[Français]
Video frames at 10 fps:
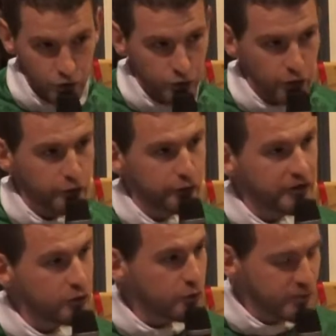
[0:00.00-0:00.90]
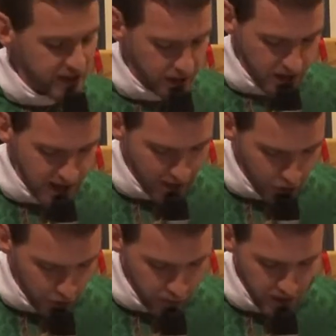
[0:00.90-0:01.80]
Dieu fait du bien à
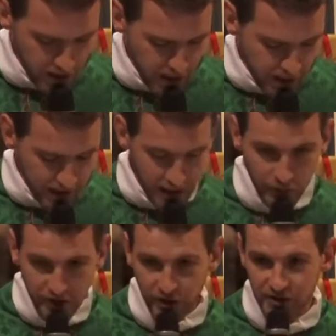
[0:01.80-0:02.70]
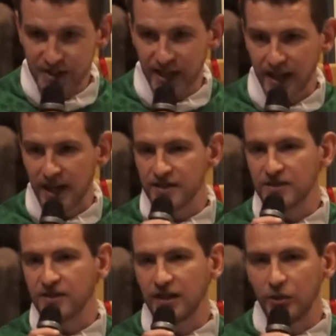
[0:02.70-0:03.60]
l'homme, il lui donne sa
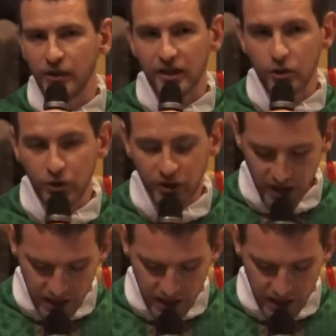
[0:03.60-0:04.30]
grâce, il lui accorde